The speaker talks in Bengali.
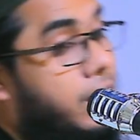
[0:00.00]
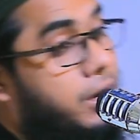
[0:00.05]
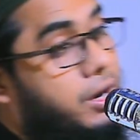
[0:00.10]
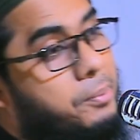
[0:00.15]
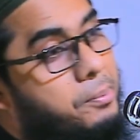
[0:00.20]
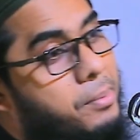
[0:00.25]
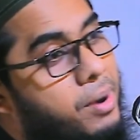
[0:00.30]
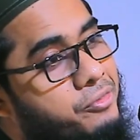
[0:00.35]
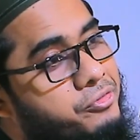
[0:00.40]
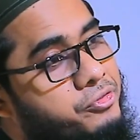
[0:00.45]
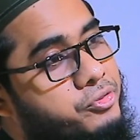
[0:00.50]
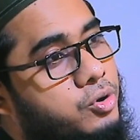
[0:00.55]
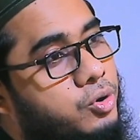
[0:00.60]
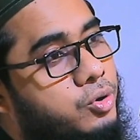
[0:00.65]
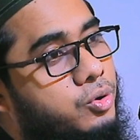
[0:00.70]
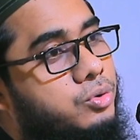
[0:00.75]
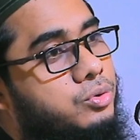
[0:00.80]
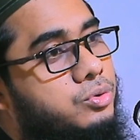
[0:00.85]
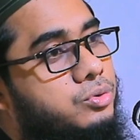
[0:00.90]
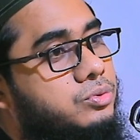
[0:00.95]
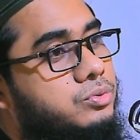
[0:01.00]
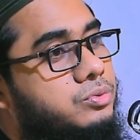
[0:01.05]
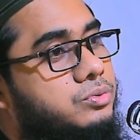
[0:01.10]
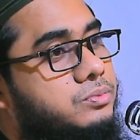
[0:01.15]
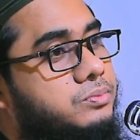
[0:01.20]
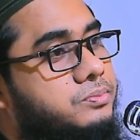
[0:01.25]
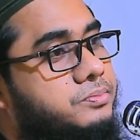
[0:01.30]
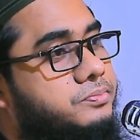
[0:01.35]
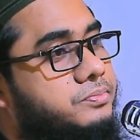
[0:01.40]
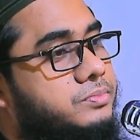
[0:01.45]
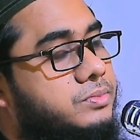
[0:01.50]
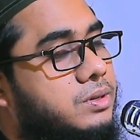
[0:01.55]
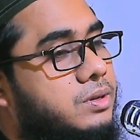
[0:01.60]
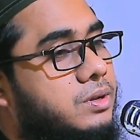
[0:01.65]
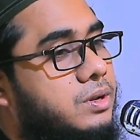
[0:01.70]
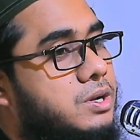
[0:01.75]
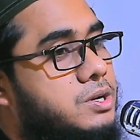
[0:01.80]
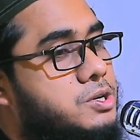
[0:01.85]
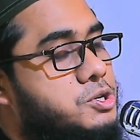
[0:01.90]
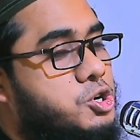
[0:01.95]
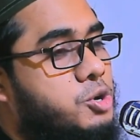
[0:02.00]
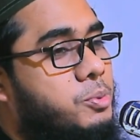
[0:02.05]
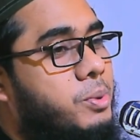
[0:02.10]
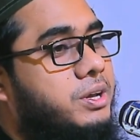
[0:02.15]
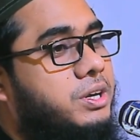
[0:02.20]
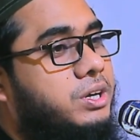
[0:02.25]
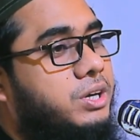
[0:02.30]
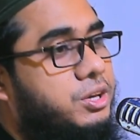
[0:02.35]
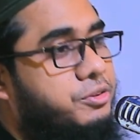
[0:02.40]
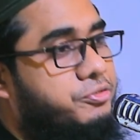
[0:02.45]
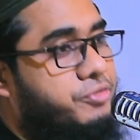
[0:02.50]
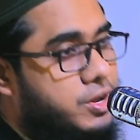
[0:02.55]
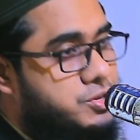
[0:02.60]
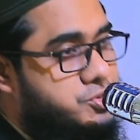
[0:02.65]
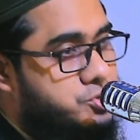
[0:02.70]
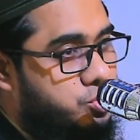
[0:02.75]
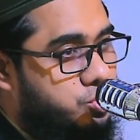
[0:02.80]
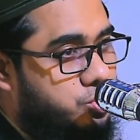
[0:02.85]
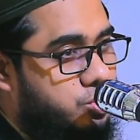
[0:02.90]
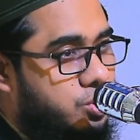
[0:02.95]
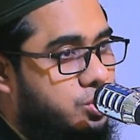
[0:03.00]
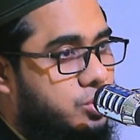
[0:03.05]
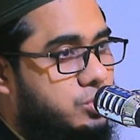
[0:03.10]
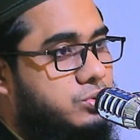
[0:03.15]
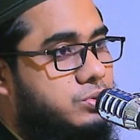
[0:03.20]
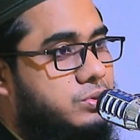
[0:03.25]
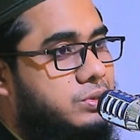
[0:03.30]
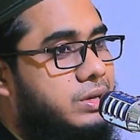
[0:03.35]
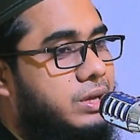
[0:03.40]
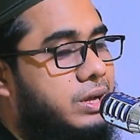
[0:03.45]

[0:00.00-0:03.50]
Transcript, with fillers: আল্লাহ মাফ করুক সবাইকে হেফাজত করুক